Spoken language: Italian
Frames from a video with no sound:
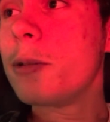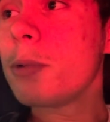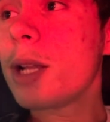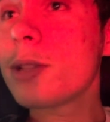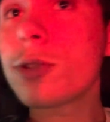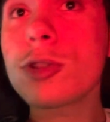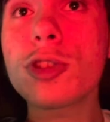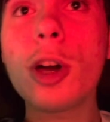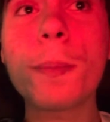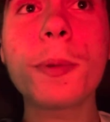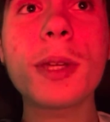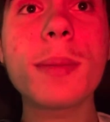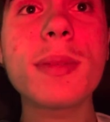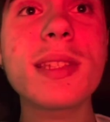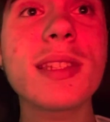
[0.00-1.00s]
un altro top
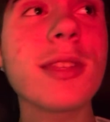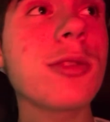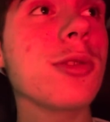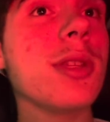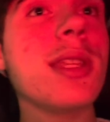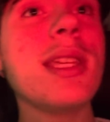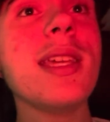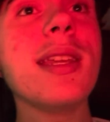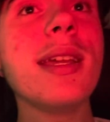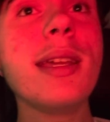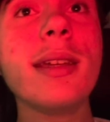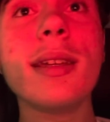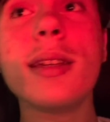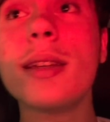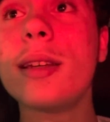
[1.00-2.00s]
che mi sento di
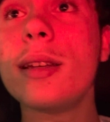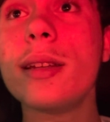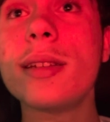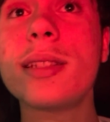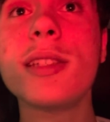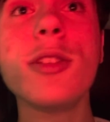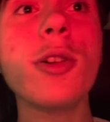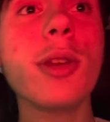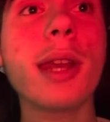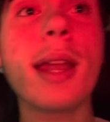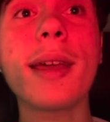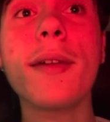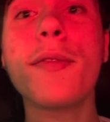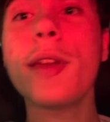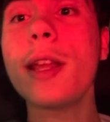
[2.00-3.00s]
dire, eh, signori
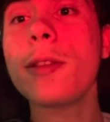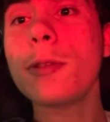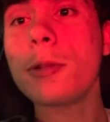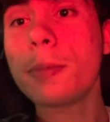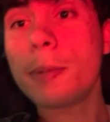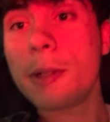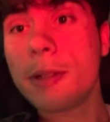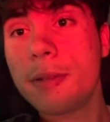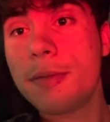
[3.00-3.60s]
raga, Frendrup.